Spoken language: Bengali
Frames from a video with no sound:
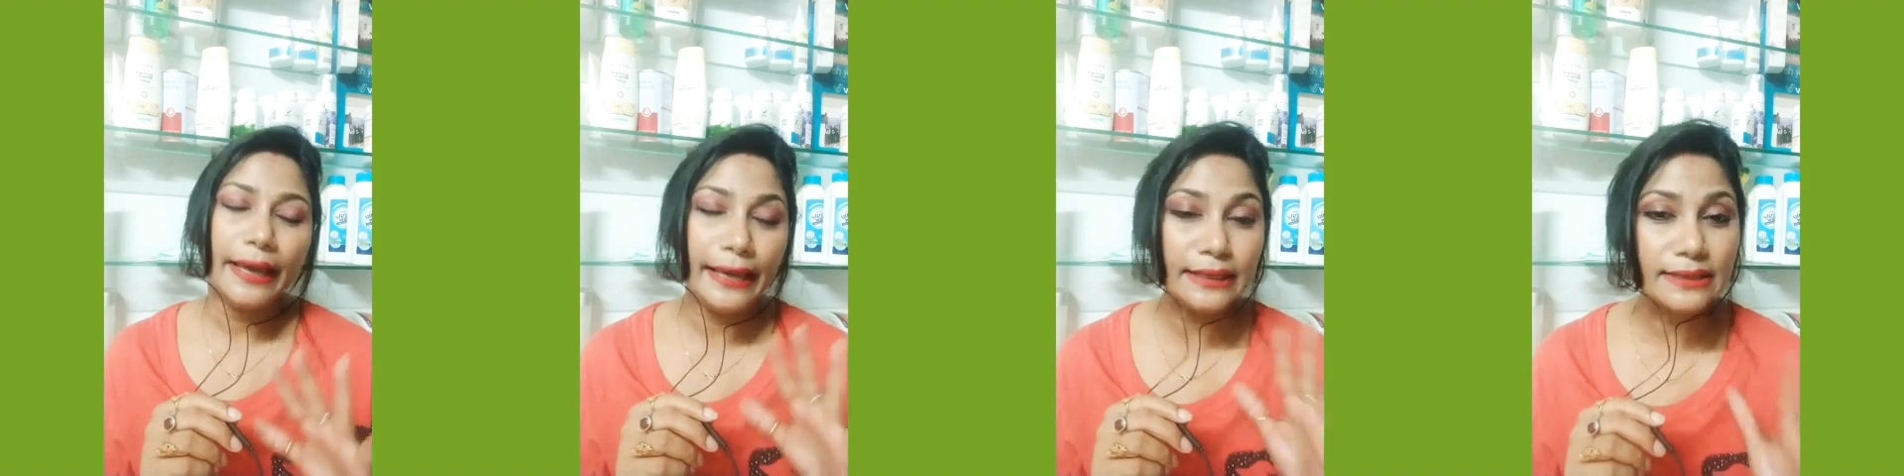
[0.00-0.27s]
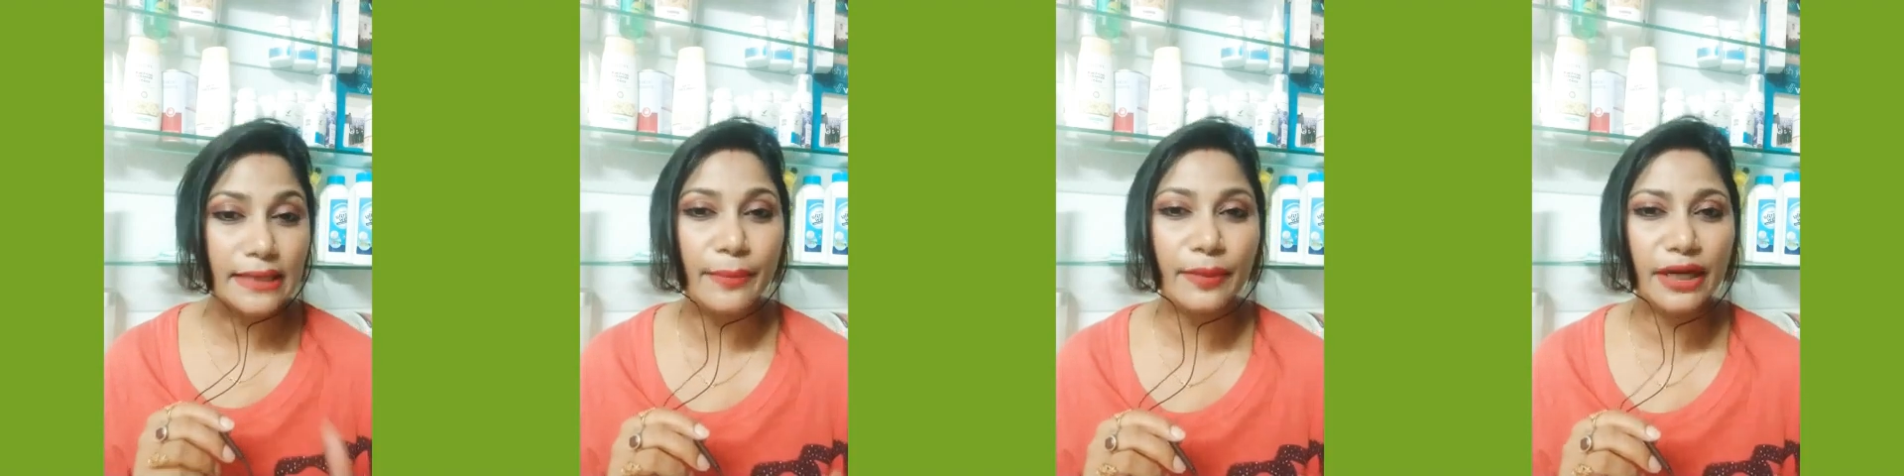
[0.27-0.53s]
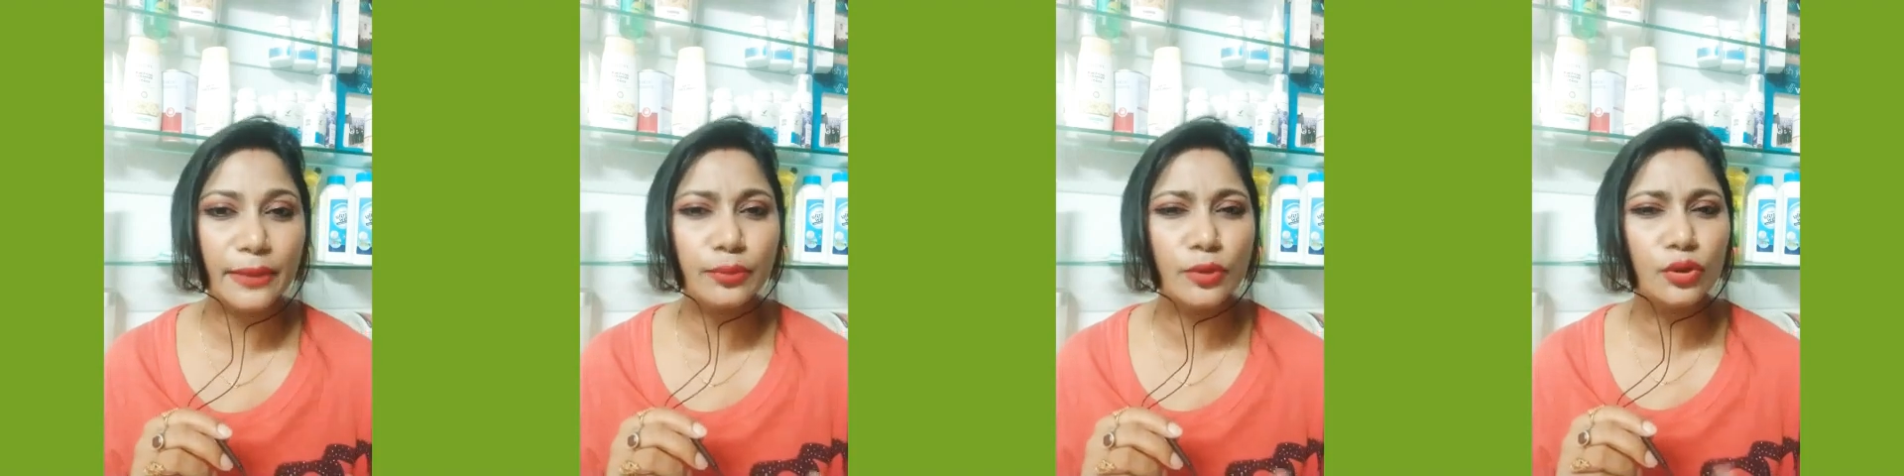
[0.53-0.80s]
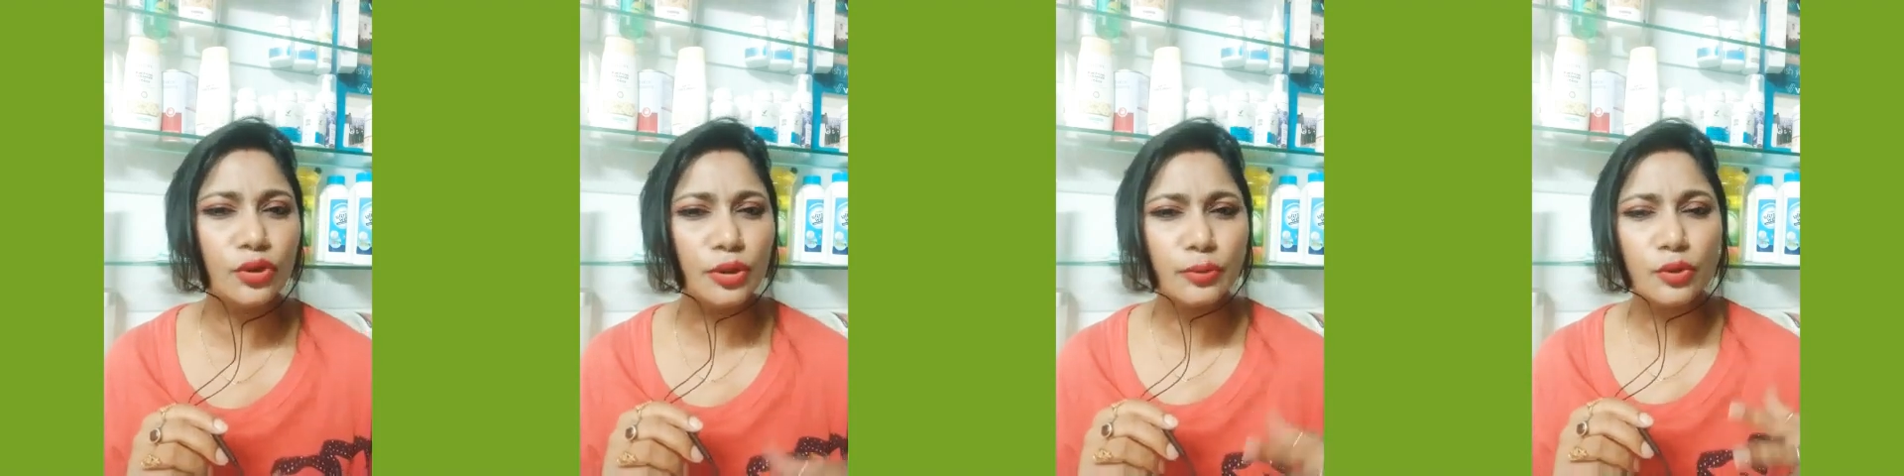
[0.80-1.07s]
এই সামারে
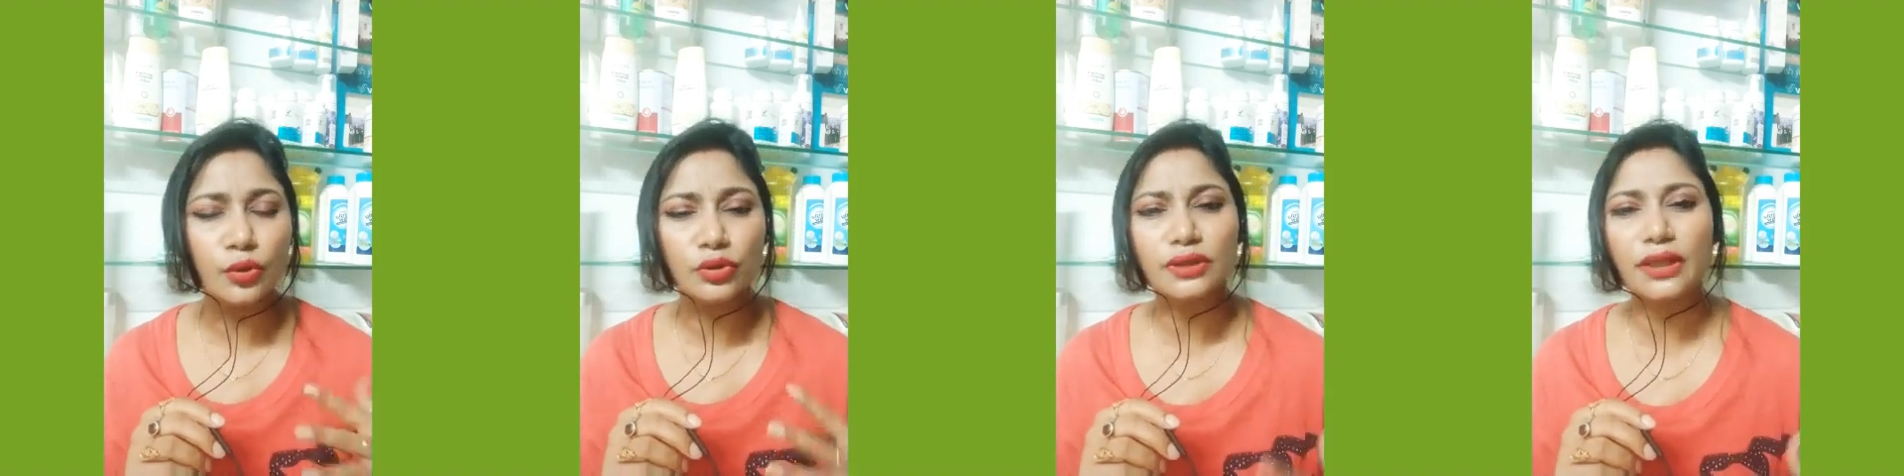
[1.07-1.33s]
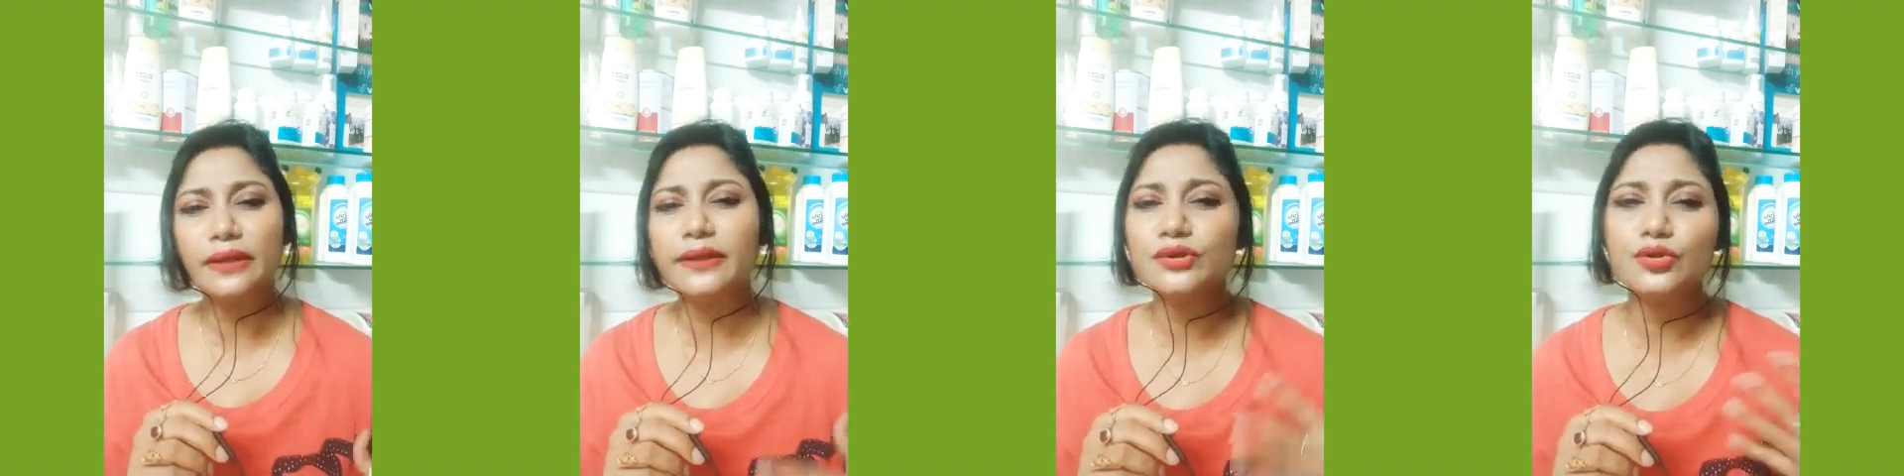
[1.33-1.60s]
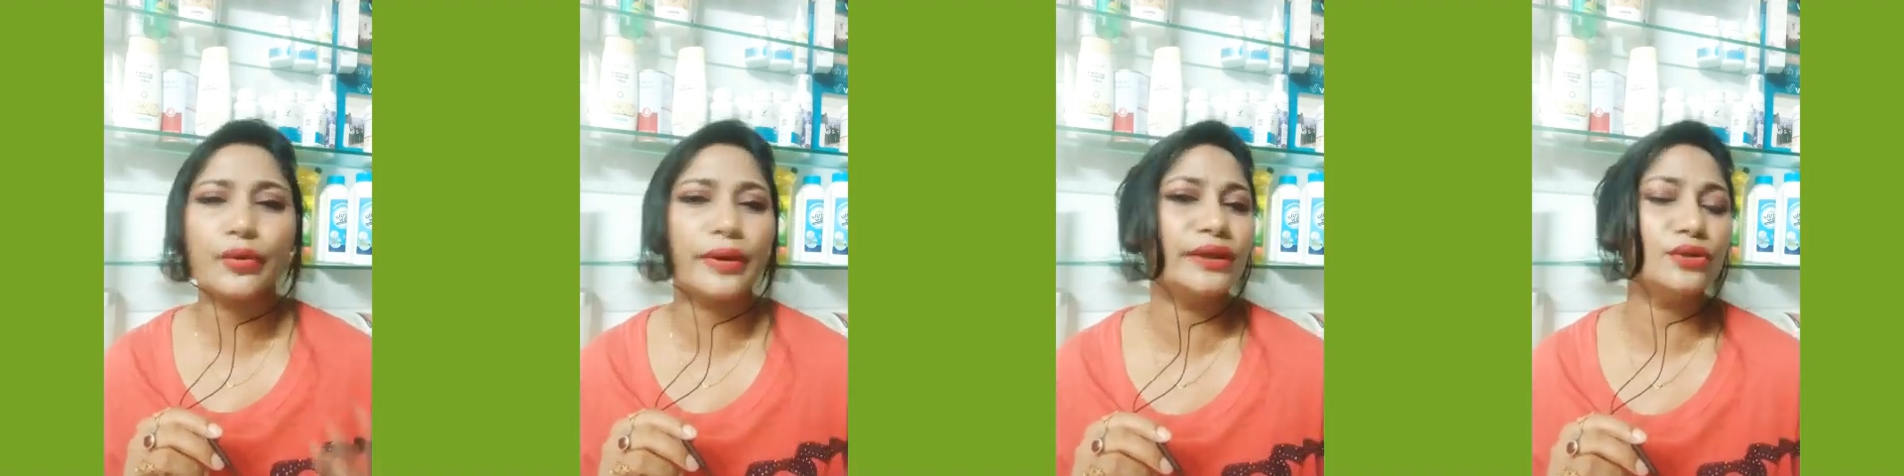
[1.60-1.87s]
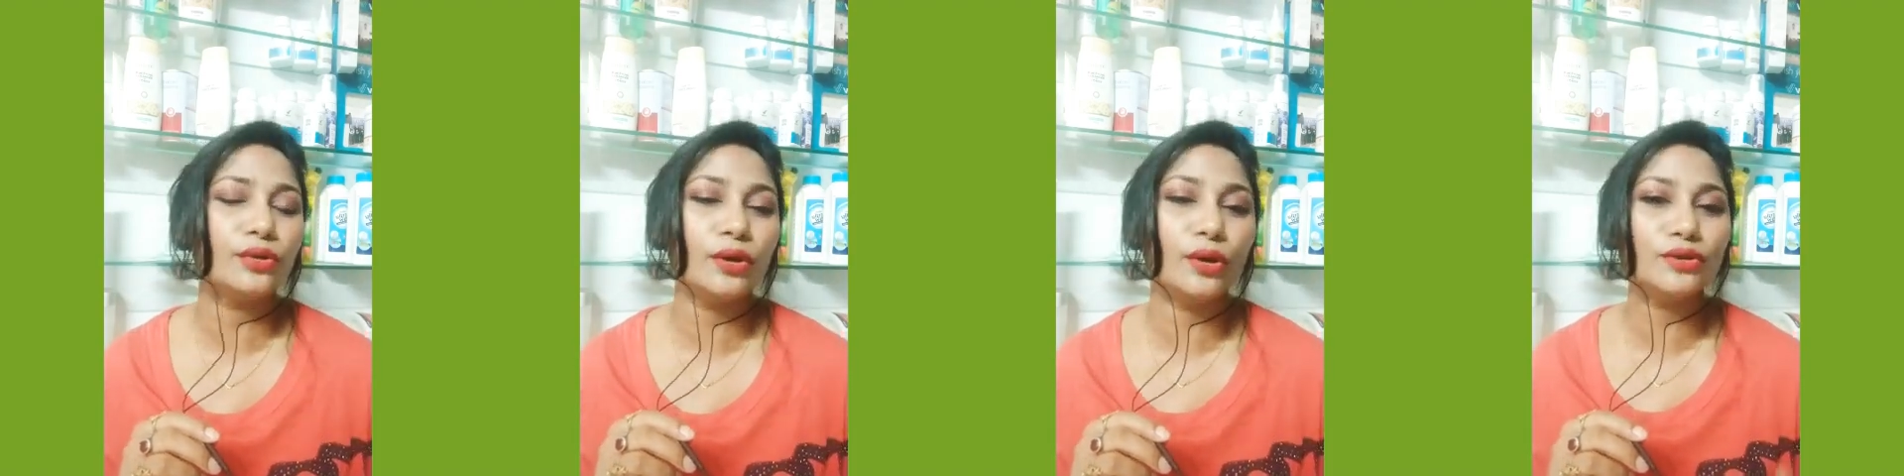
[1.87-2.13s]
বলুন এবং অত্যাধিক
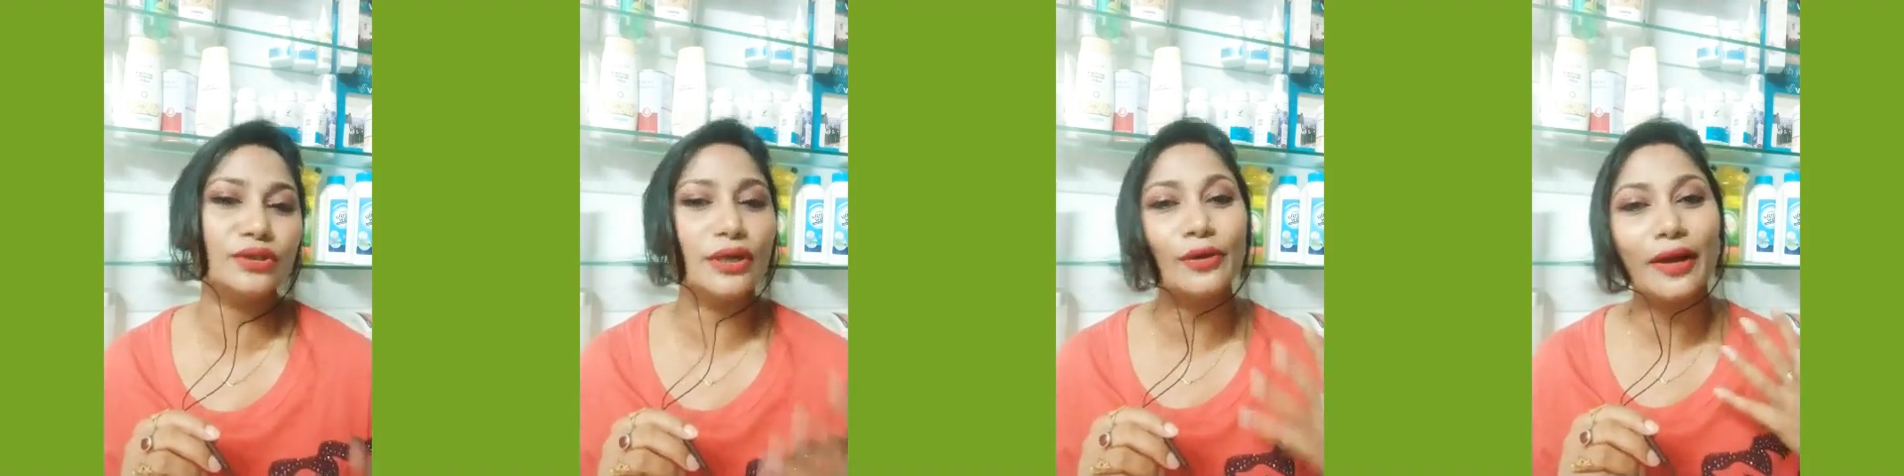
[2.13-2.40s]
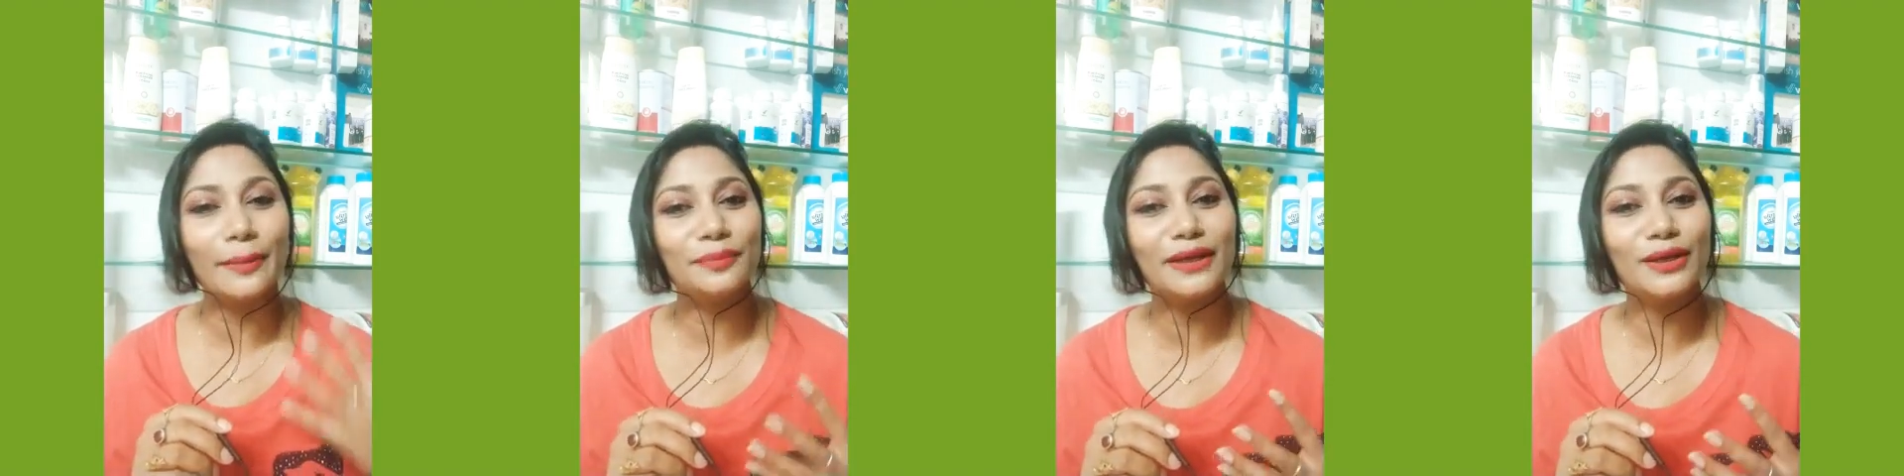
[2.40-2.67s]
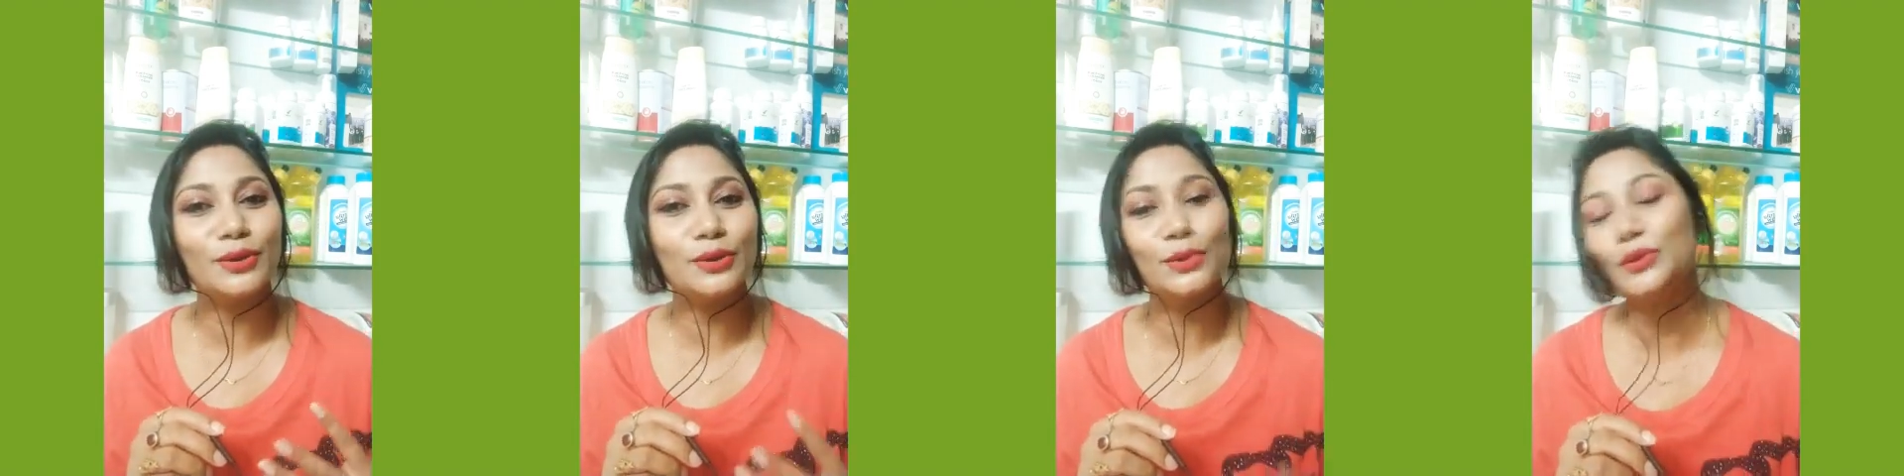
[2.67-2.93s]
সোয়েট হলেও যেন আপনার